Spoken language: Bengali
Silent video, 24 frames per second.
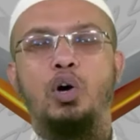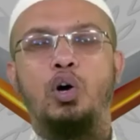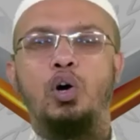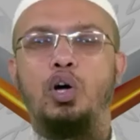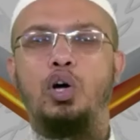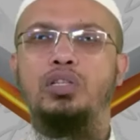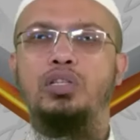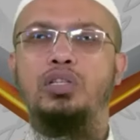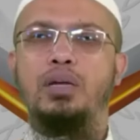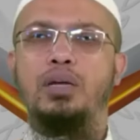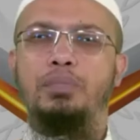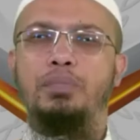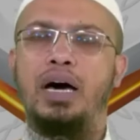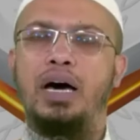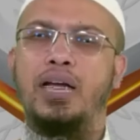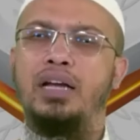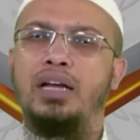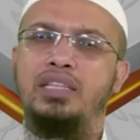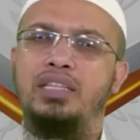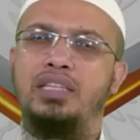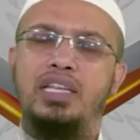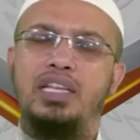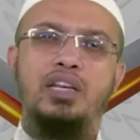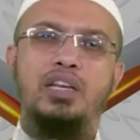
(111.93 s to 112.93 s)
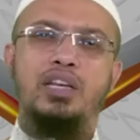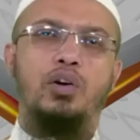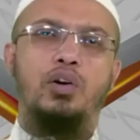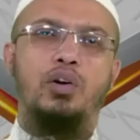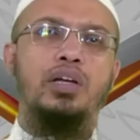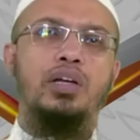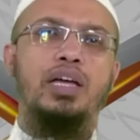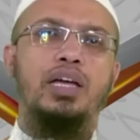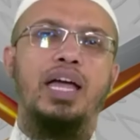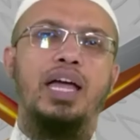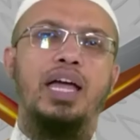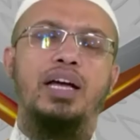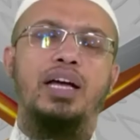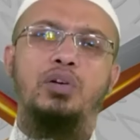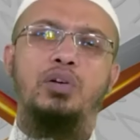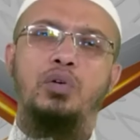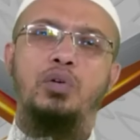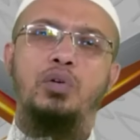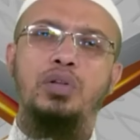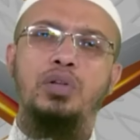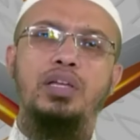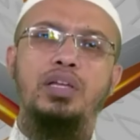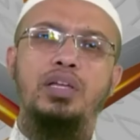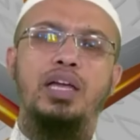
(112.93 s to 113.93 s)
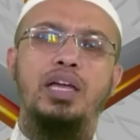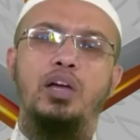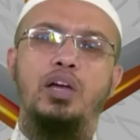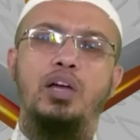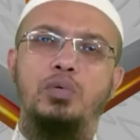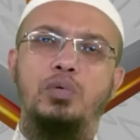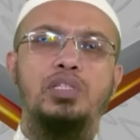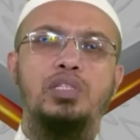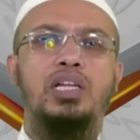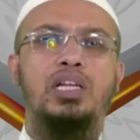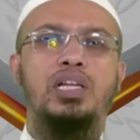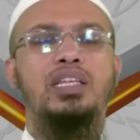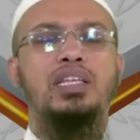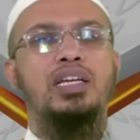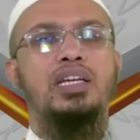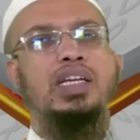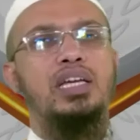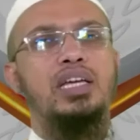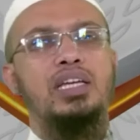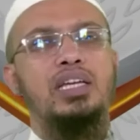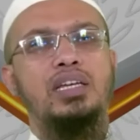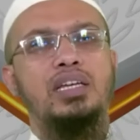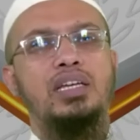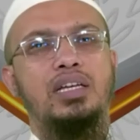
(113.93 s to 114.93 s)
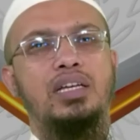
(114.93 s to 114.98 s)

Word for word: অতএব আর দেরি নয় এক্ষুনি এ অবস্থা থেকেই